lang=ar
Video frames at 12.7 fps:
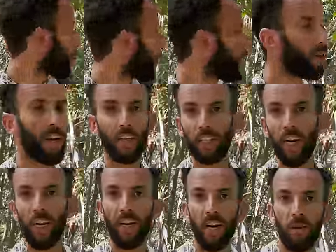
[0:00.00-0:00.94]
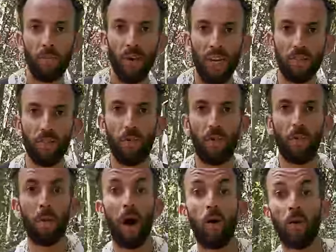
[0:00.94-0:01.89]
وهذو الاشجار اللي راهم وراي يسموهم
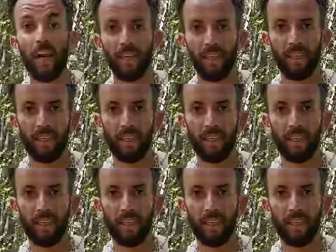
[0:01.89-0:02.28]
الماهوغاني